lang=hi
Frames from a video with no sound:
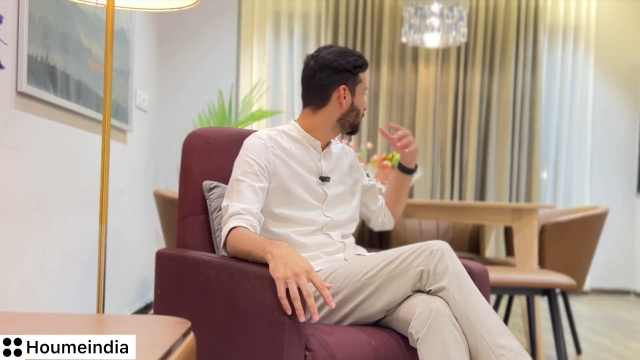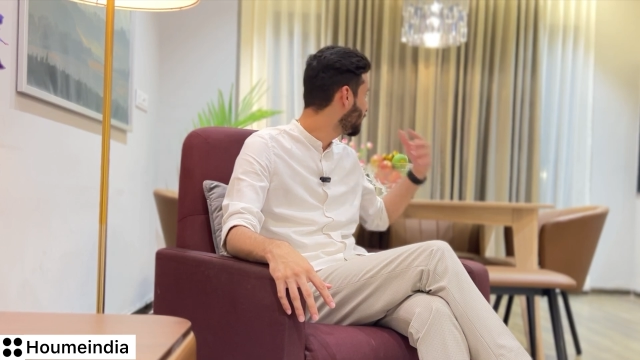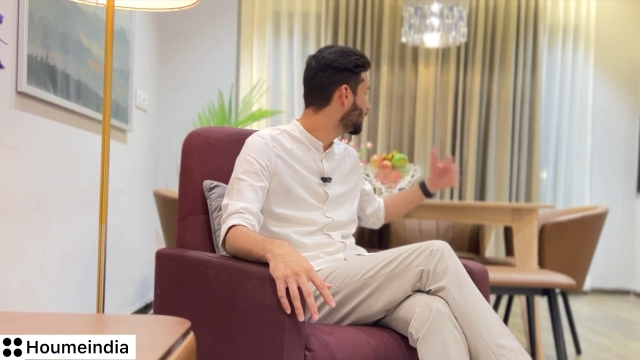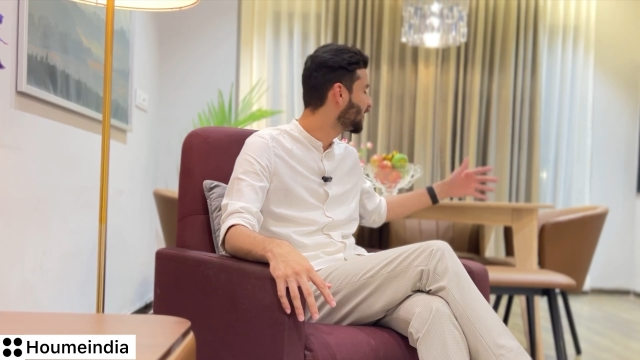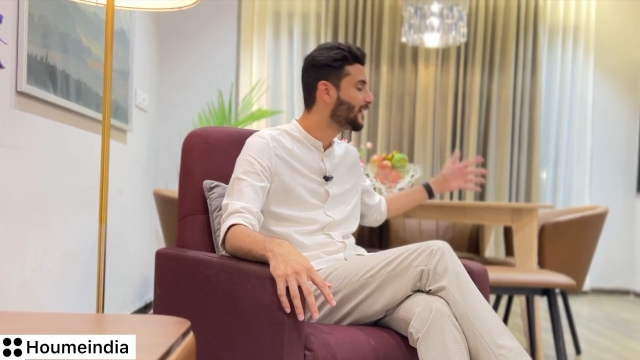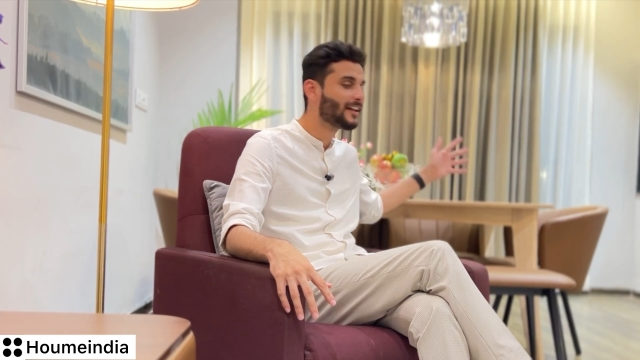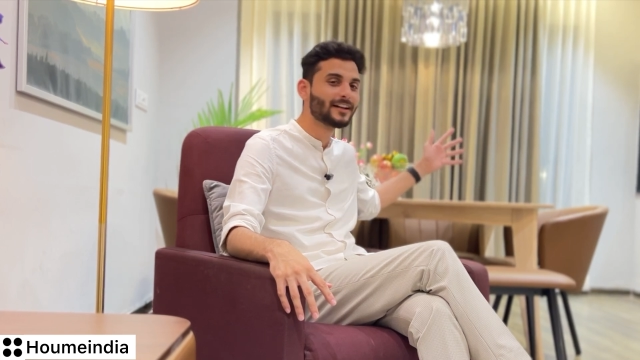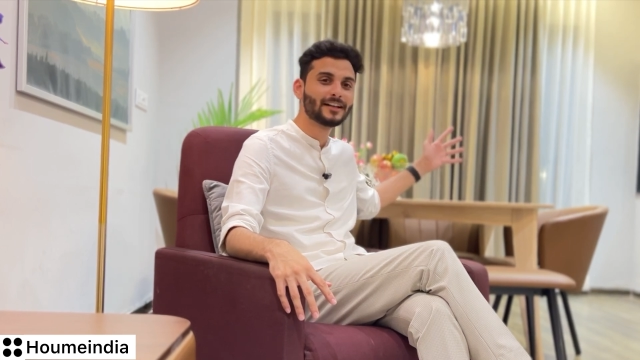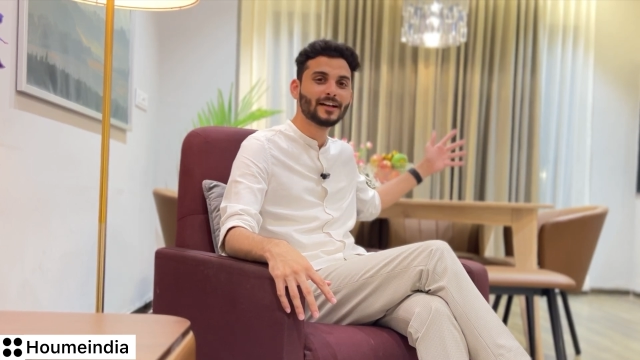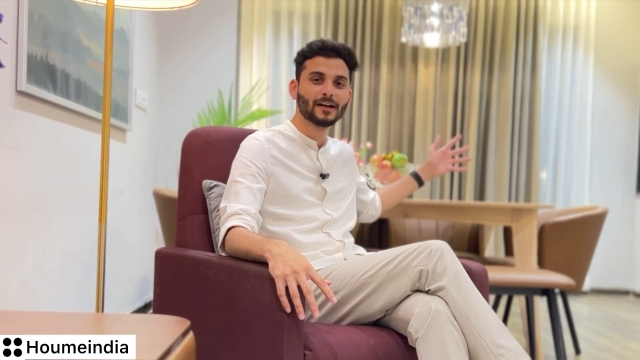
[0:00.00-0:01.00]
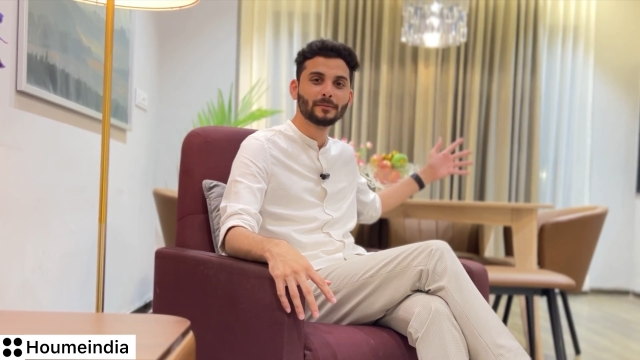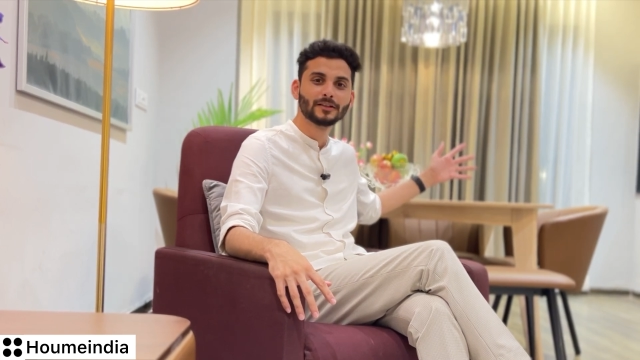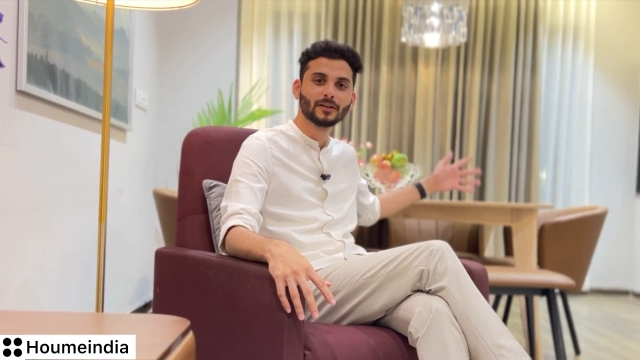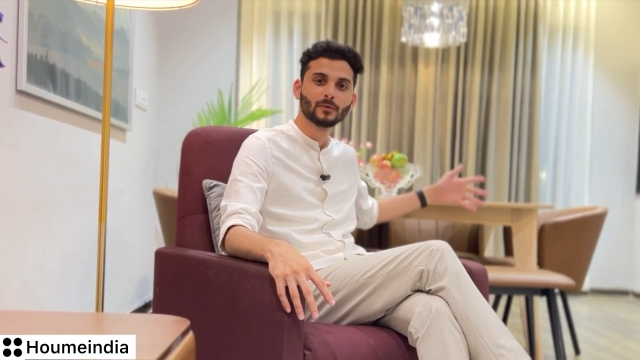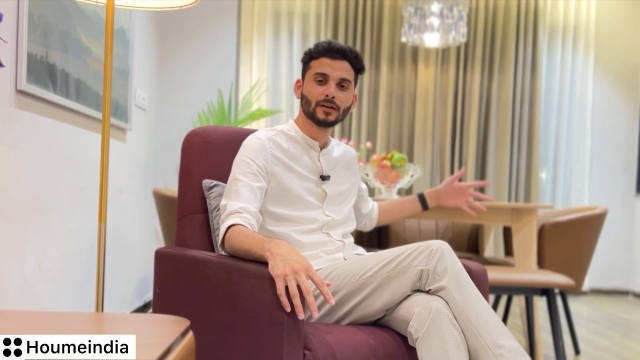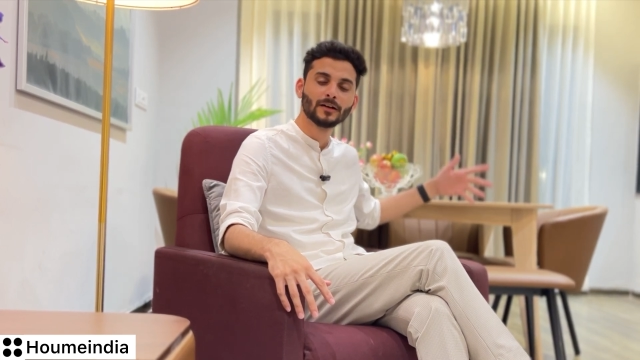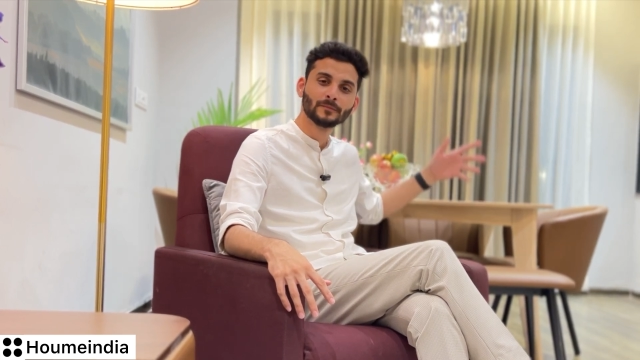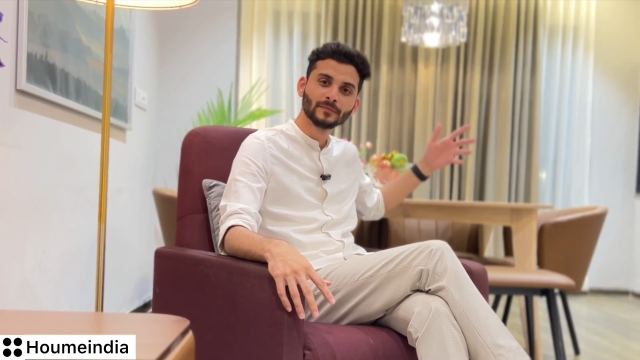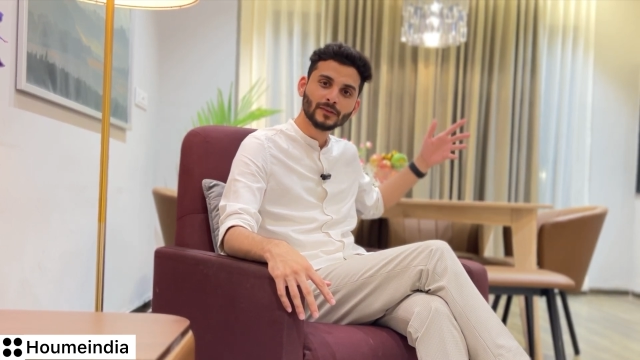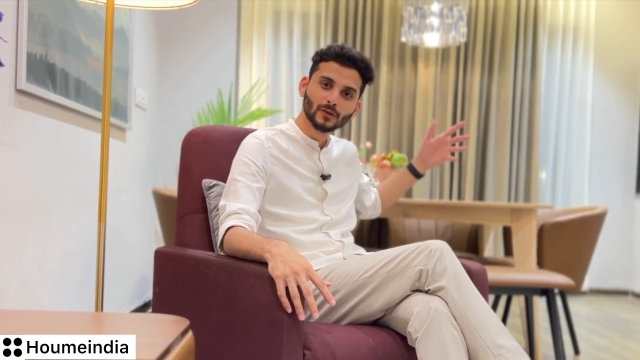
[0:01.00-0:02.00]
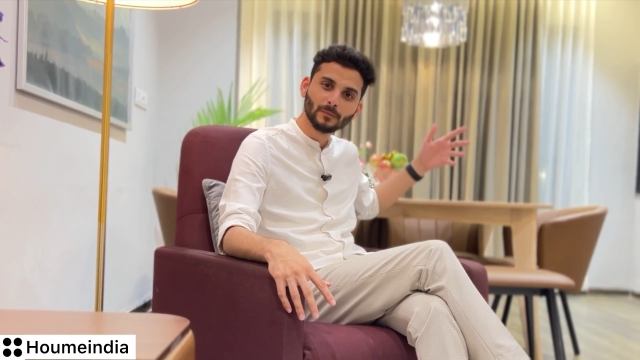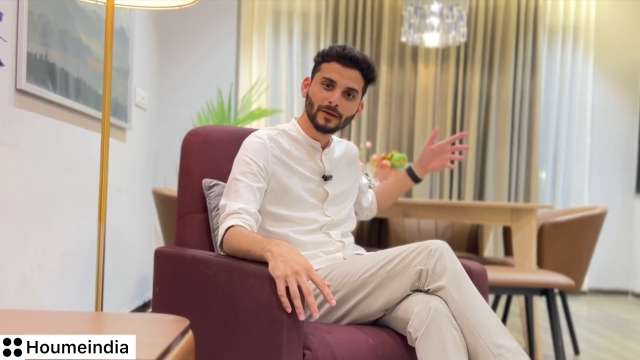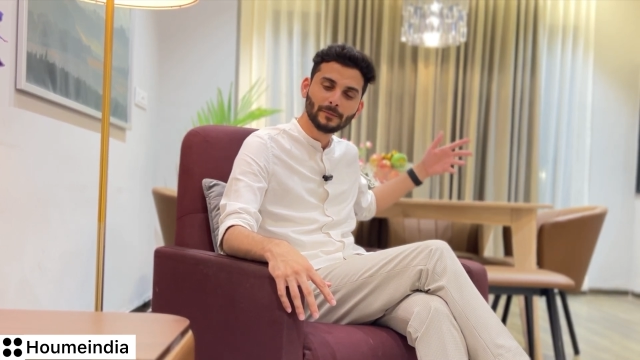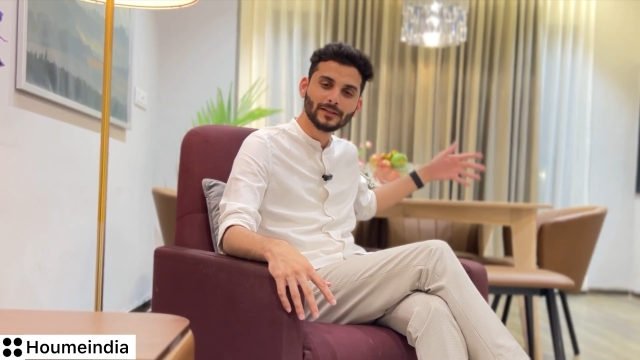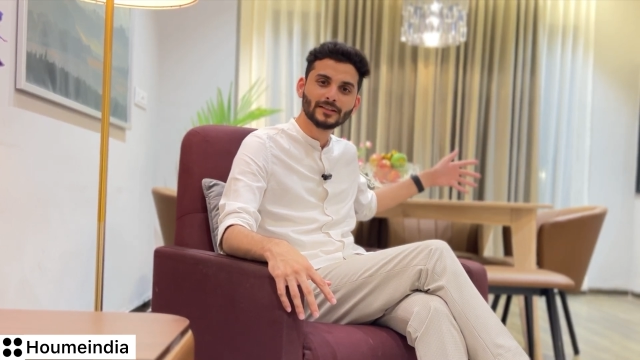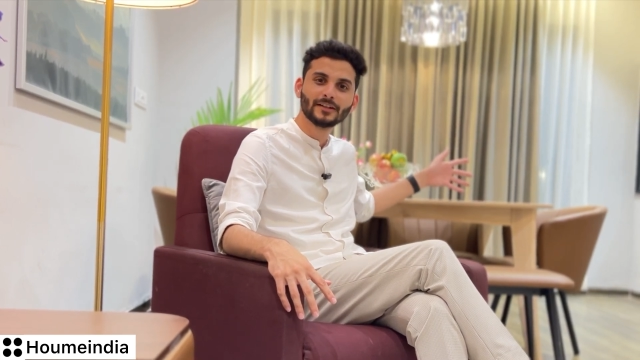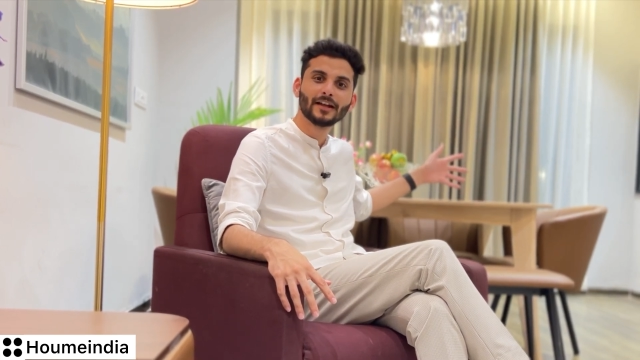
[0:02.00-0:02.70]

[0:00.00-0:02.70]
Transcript: पीछे डायरेक्टली अगर मैं जाऊँगा तो मैं पीछे